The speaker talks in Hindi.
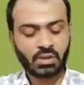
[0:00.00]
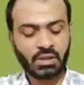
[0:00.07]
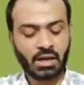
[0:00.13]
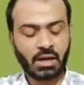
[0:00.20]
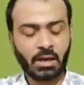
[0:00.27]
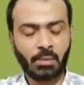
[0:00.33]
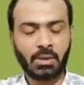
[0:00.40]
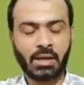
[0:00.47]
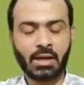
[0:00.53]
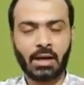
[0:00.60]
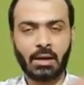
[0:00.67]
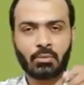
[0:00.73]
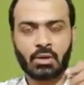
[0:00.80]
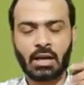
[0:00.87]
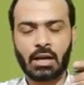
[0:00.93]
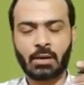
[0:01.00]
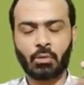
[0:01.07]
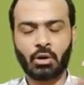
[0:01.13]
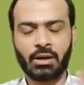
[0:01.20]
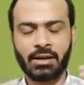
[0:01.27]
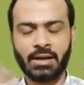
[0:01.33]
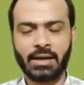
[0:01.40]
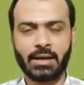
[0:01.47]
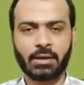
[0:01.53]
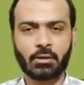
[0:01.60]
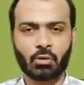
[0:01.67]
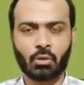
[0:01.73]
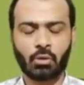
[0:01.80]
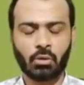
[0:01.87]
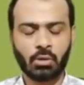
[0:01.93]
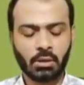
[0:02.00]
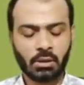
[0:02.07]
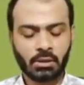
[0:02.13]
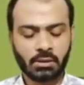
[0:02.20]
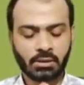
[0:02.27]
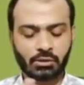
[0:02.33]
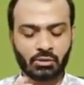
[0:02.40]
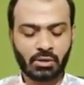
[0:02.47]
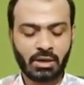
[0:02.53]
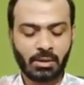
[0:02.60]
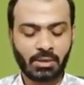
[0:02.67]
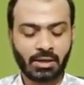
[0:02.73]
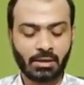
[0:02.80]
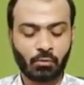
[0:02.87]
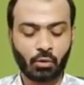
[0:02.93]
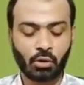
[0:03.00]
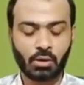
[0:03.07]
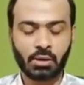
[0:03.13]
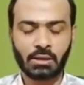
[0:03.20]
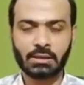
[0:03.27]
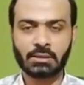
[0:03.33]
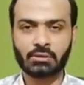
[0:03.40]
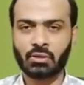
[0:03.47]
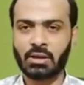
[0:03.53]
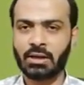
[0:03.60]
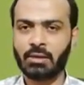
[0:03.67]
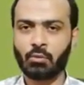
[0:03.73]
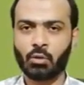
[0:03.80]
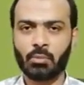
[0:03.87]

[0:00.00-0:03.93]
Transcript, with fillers: यहाँ पे आप कार्बोहाइड्रेट को जो है बेटा वो जो है वो